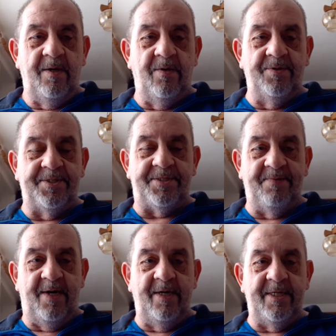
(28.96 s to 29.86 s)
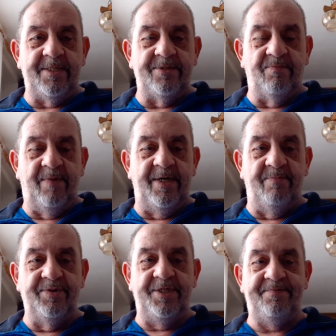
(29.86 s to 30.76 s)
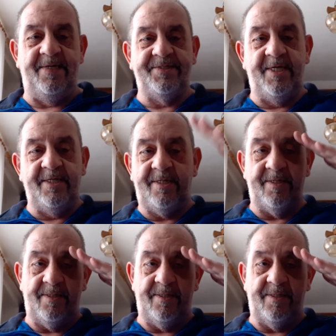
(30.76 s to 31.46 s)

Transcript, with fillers: Und zwar geht es um meine Bundeswehrzeit.